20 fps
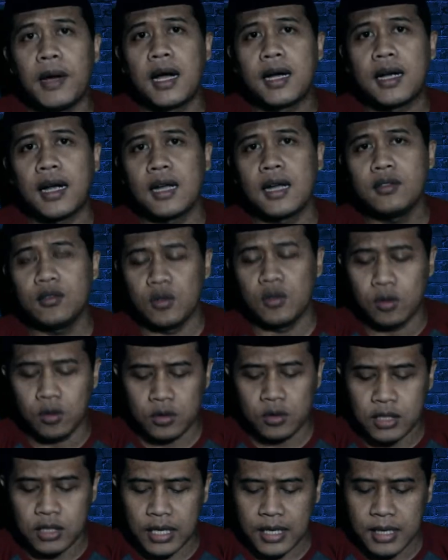bahkan
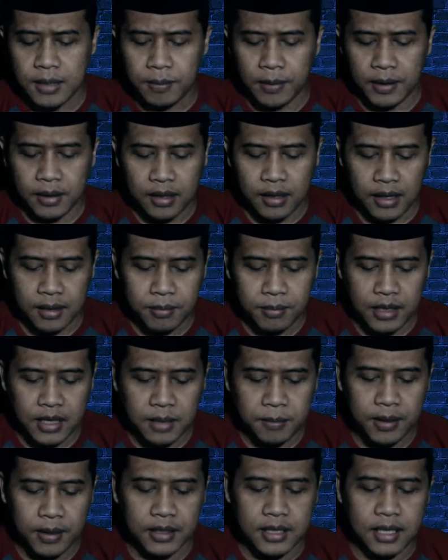dulu saya pernah
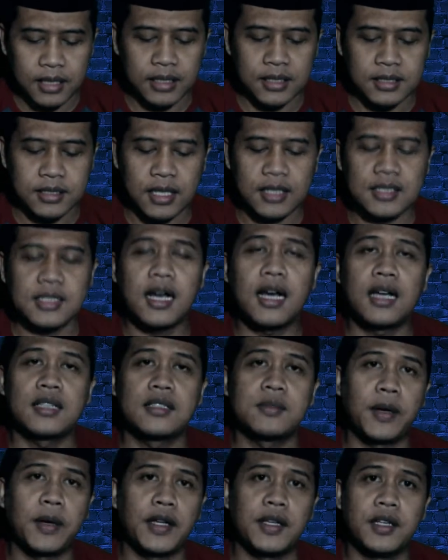mendapatkan ijazah
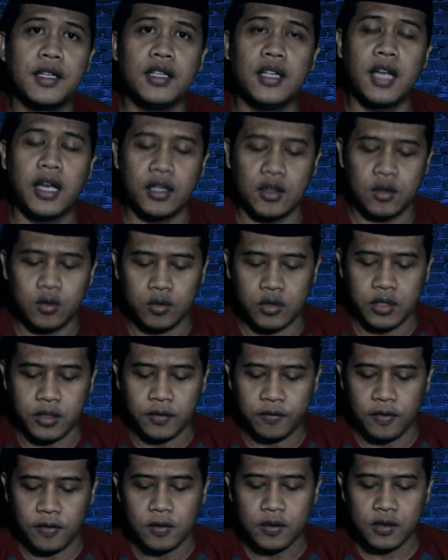asma ini yaitu
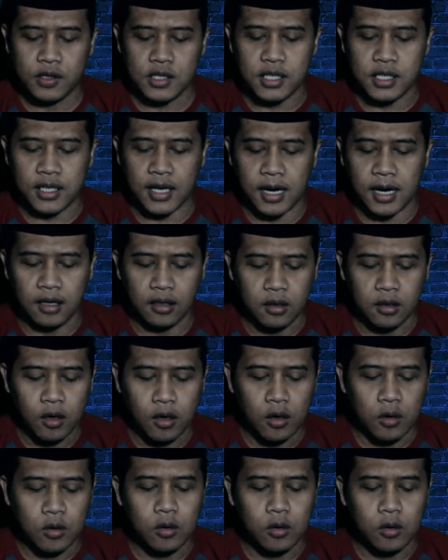difungsikan